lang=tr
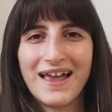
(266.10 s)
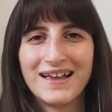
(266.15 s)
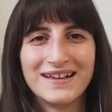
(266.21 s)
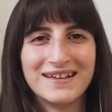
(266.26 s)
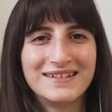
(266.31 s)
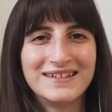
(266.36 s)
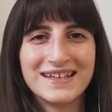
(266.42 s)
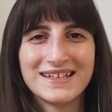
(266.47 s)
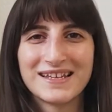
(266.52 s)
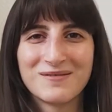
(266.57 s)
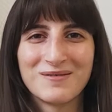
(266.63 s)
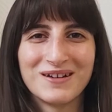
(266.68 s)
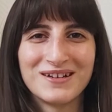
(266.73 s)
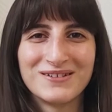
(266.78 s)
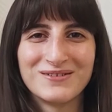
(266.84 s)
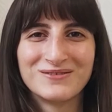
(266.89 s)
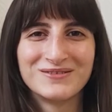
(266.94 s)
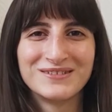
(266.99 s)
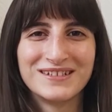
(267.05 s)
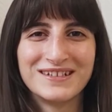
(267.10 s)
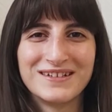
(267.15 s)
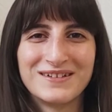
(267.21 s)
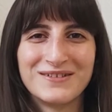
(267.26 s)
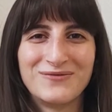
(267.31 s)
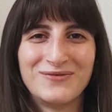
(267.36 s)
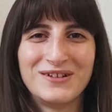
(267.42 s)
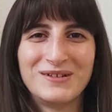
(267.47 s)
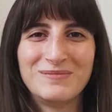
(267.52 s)
e, ne zaman onu e,
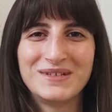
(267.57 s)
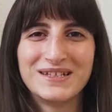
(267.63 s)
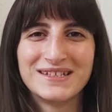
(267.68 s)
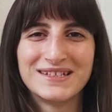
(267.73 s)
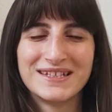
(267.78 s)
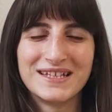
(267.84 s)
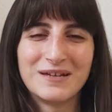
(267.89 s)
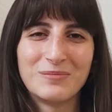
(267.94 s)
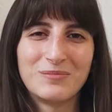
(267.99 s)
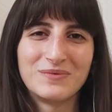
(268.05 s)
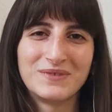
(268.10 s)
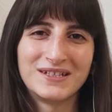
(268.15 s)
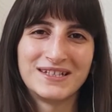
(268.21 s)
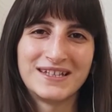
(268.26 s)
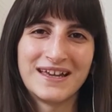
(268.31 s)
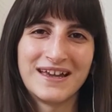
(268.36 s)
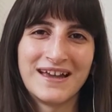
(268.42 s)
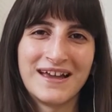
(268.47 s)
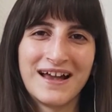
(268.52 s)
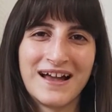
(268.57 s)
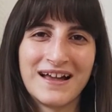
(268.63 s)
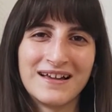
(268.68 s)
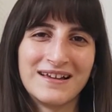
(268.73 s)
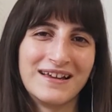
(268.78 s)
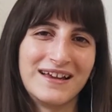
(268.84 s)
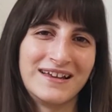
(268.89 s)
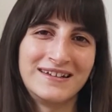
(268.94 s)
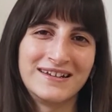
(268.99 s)
filmi izleyip işte
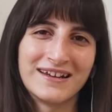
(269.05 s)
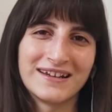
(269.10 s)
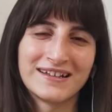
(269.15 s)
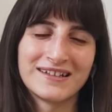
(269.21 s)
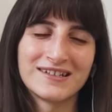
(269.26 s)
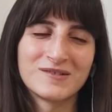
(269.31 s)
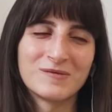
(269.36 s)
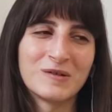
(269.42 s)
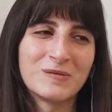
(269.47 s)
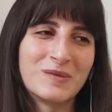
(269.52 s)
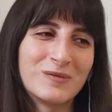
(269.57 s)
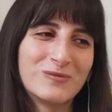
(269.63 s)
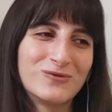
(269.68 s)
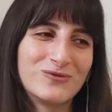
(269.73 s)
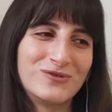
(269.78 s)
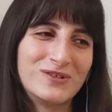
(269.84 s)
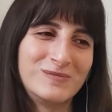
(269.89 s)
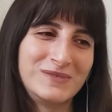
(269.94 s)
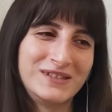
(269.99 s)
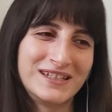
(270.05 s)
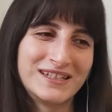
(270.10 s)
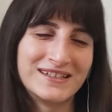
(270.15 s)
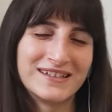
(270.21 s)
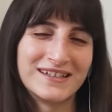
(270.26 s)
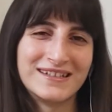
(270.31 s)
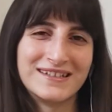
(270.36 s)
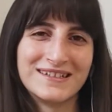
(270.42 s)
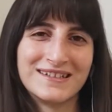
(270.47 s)
en iyi arkadaşıma ben bu filmi
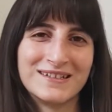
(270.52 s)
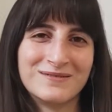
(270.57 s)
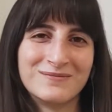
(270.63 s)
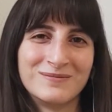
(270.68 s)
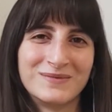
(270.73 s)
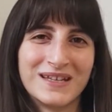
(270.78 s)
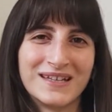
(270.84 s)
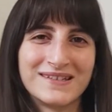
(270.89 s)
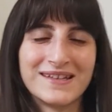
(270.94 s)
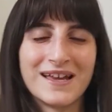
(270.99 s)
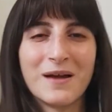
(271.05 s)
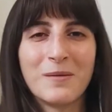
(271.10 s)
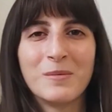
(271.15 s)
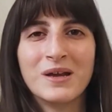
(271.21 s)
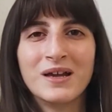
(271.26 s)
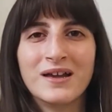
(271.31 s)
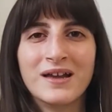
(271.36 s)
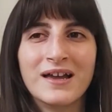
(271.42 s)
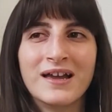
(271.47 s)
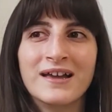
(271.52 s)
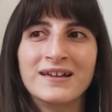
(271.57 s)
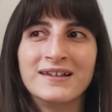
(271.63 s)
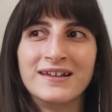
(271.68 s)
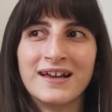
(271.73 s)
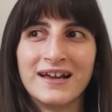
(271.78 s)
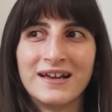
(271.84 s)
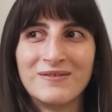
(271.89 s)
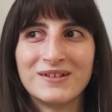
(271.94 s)
yeniden izledim desem
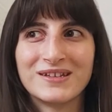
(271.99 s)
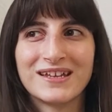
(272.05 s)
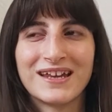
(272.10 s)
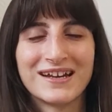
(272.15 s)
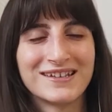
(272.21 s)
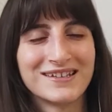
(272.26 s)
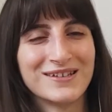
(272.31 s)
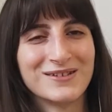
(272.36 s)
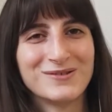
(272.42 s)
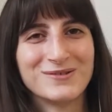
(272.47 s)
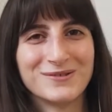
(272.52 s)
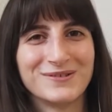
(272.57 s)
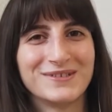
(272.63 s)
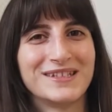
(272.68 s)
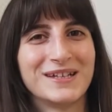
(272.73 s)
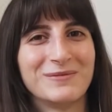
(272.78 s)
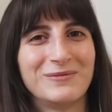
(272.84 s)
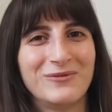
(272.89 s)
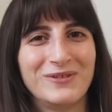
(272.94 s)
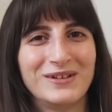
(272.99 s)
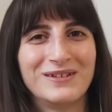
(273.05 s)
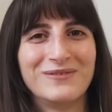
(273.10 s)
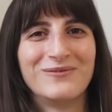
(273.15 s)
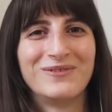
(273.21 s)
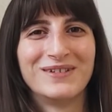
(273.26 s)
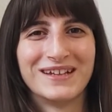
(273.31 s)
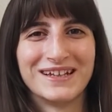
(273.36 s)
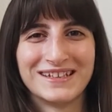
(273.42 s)
ya evet gerçekten çok güzel bir film
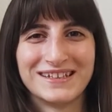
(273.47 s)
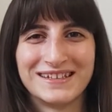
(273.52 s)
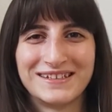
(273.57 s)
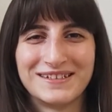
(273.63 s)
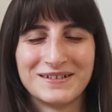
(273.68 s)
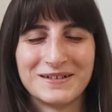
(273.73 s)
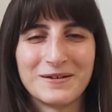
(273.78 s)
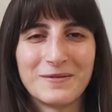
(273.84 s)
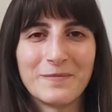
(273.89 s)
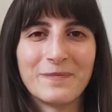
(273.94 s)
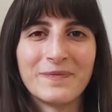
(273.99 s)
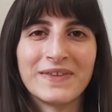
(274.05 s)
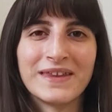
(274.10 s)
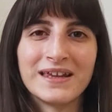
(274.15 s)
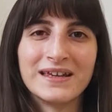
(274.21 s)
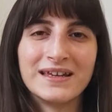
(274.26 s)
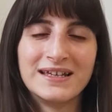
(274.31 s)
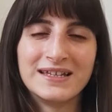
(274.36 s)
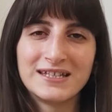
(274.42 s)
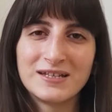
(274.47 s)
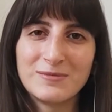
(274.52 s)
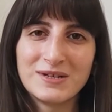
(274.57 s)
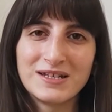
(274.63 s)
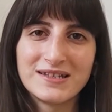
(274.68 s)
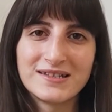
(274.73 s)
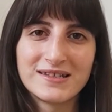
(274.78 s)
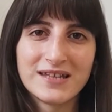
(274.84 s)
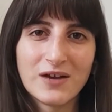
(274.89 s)
falan diyor.
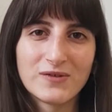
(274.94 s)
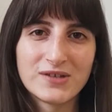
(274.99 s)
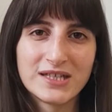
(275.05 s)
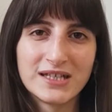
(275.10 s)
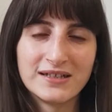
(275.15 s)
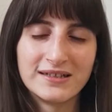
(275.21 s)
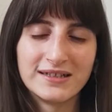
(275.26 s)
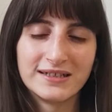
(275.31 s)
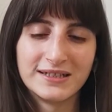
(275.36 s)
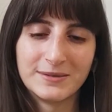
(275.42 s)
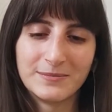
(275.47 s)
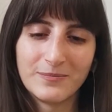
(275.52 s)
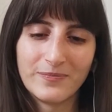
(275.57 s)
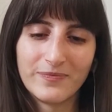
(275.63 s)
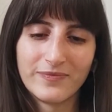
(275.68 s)
İzlemenizi tavsiye ederim